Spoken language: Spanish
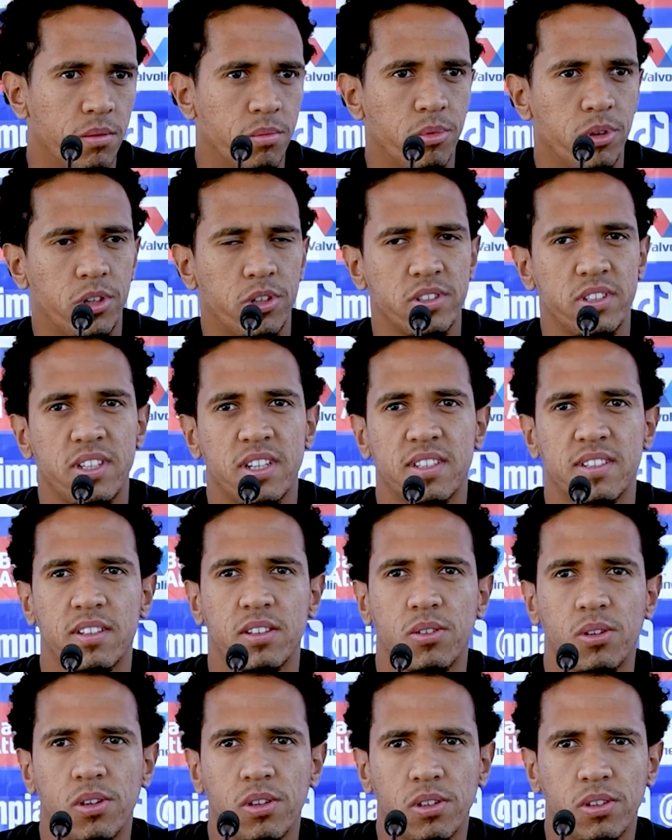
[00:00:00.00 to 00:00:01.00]
Buenos días a
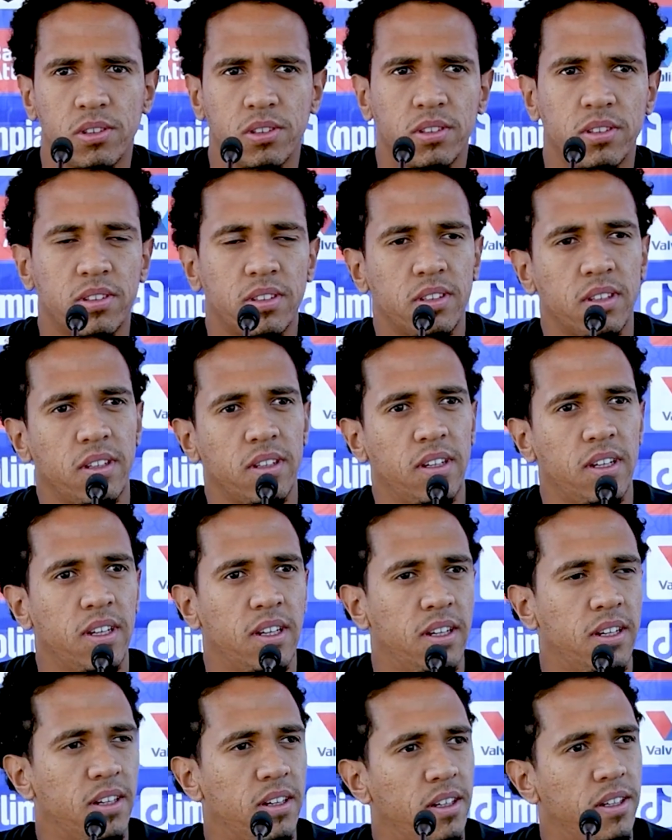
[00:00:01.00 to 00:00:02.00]
todos.
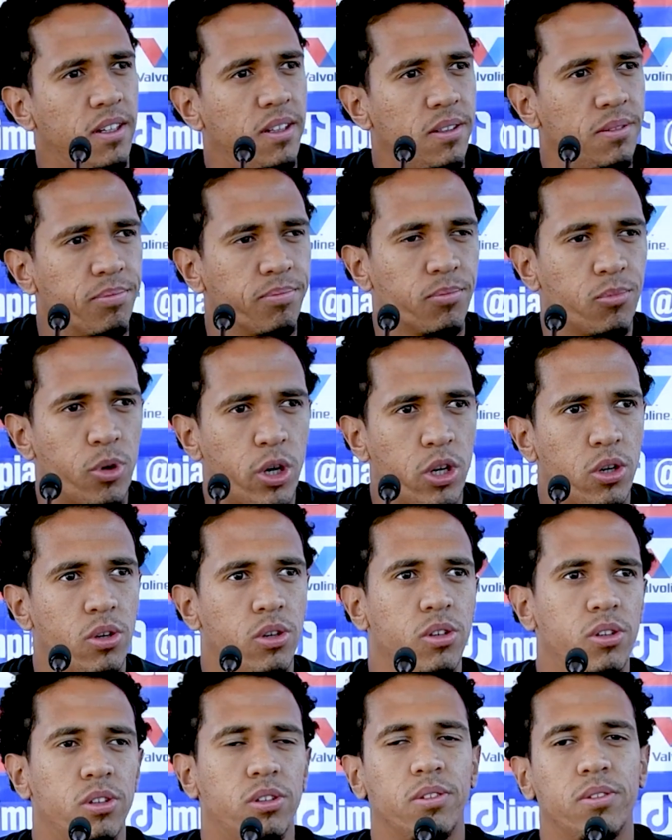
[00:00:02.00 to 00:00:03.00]
Ah,
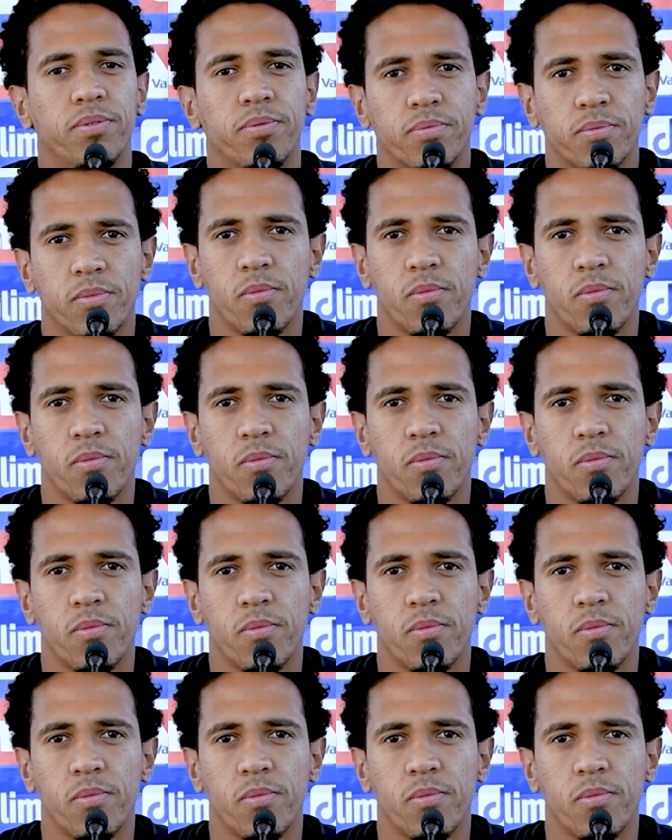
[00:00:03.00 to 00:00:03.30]
bueno,